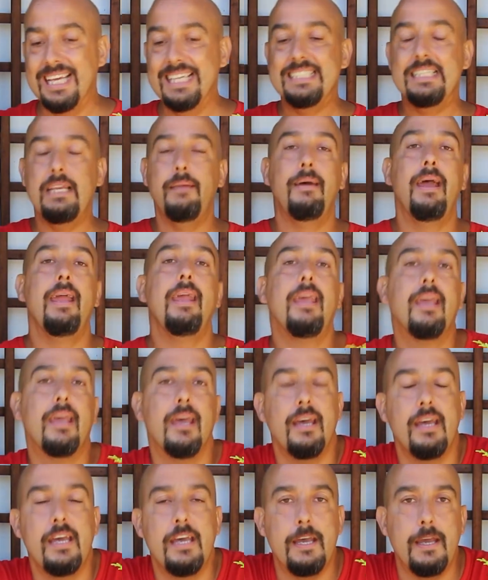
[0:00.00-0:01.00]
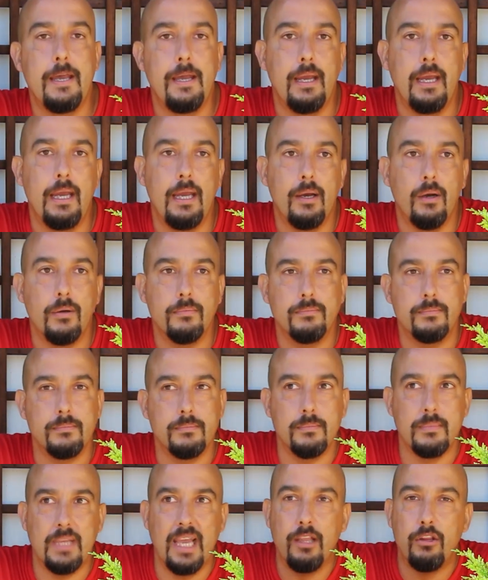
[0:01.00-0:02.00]
Si veis que
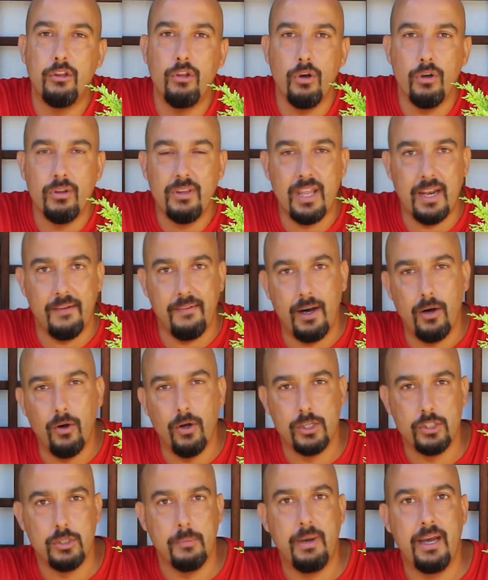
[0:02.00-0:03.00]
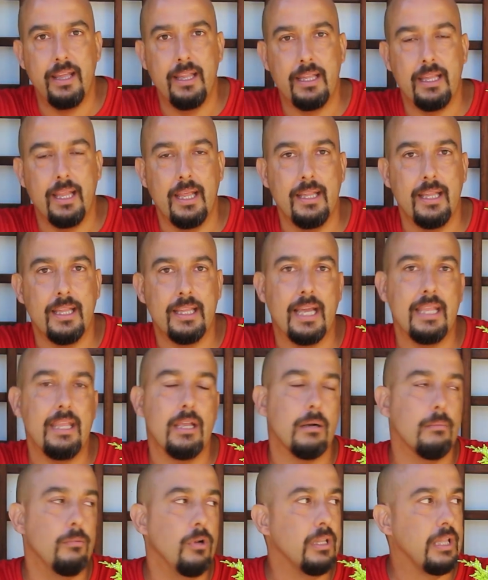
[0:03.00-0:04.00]
mm, estos trabajos que son más en
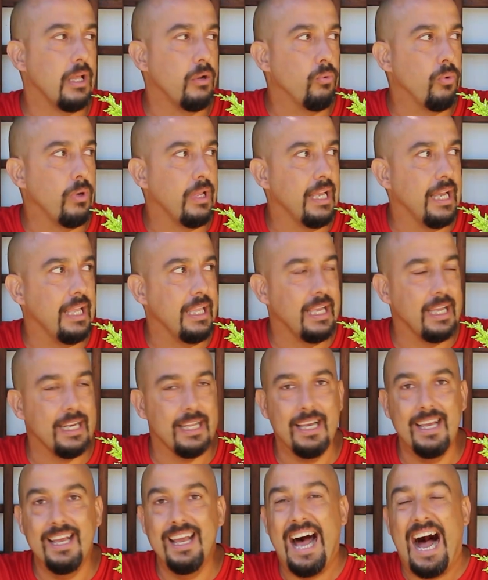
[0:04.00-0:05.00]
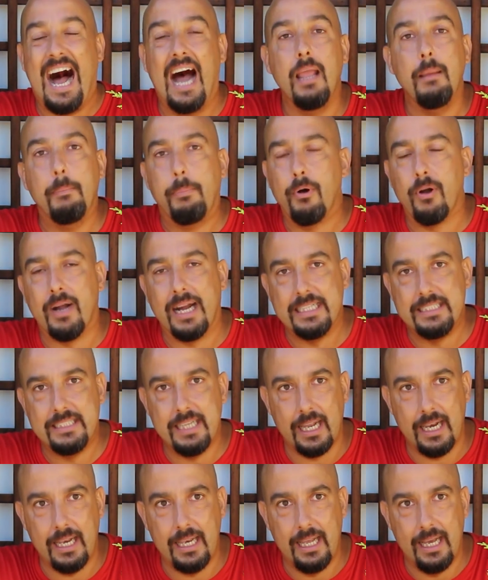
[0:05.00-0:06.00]
detalle, como el Tanuki ayer, hay poca
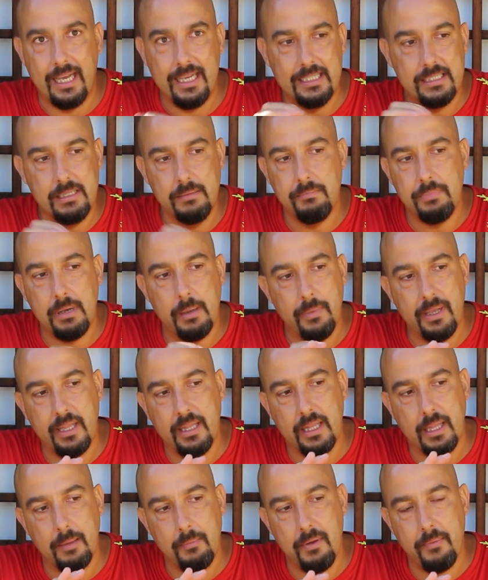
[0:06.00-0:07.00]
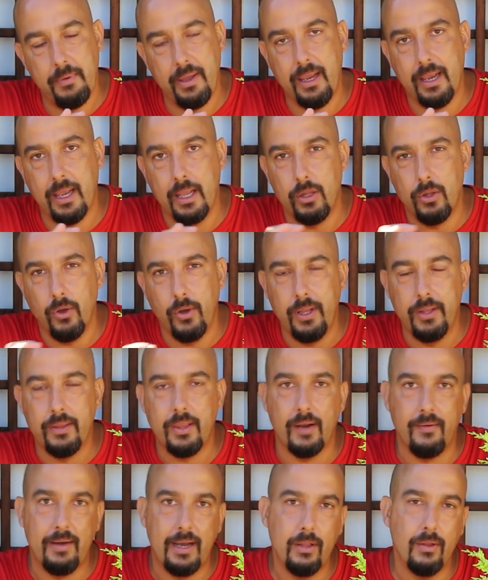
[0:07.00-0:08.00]
charla y simplemente me veis que estoy
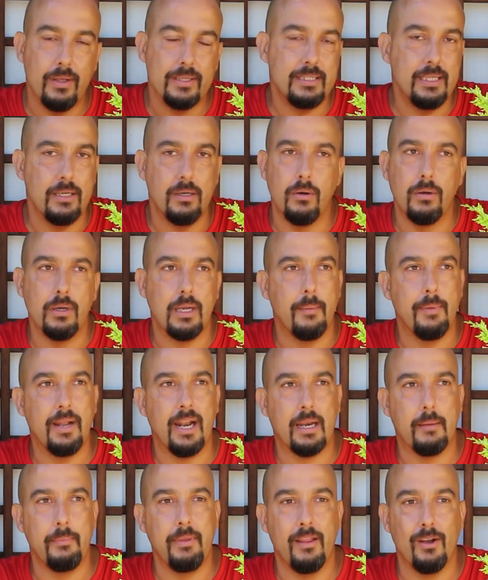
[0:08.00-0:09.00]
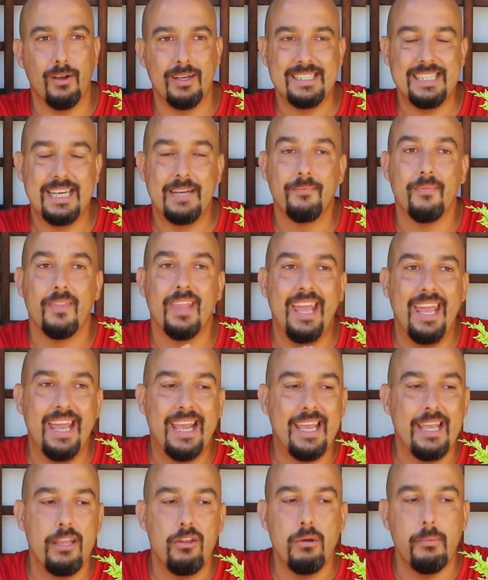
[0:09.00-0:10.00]
trabajando así con cámara rápida, lo que sea, es
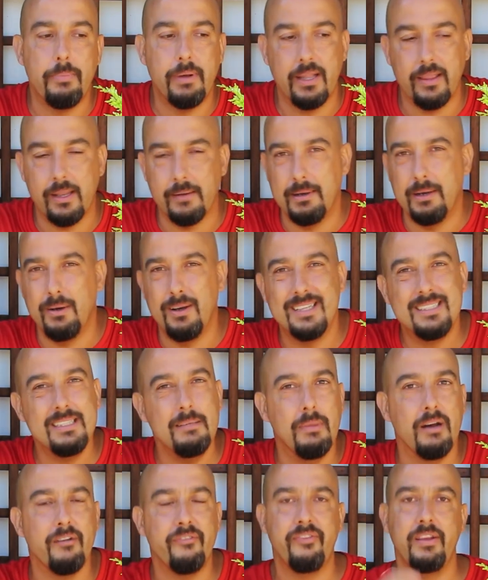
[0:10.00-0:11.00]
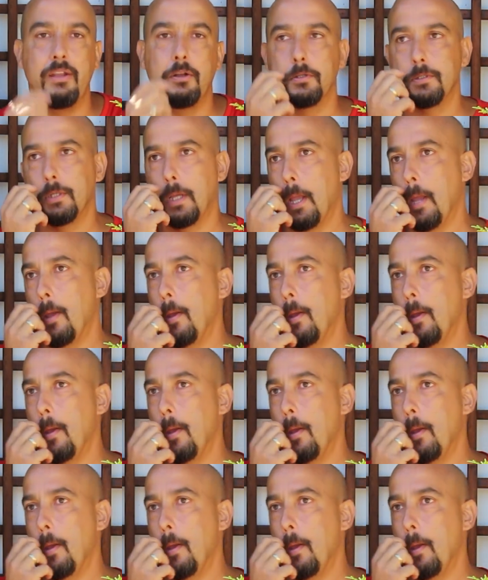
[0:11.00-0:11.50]
que yo para trabajos así más finos